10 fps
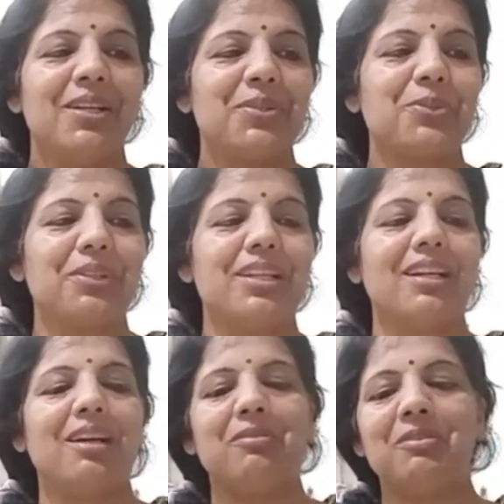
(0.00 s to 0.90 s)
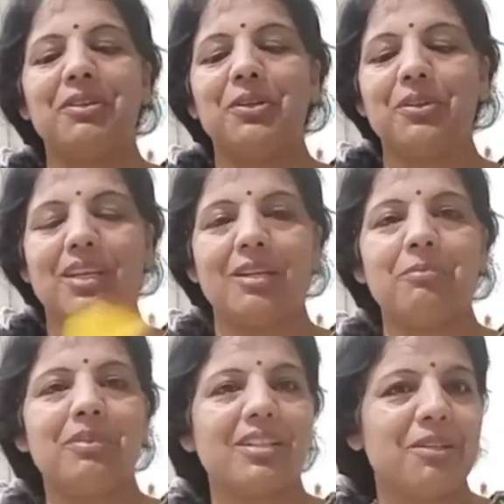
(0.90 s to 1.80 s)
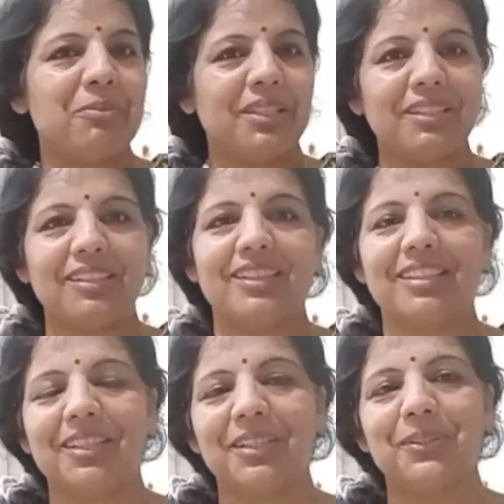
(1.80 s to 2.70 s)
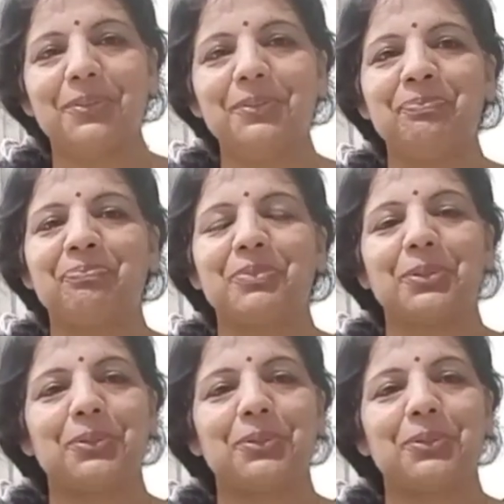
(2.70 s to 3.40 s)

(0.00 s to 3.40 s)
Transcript: सो so, ठीक है अभी वीडियो यहीं पर ही बंद करती हूँ तो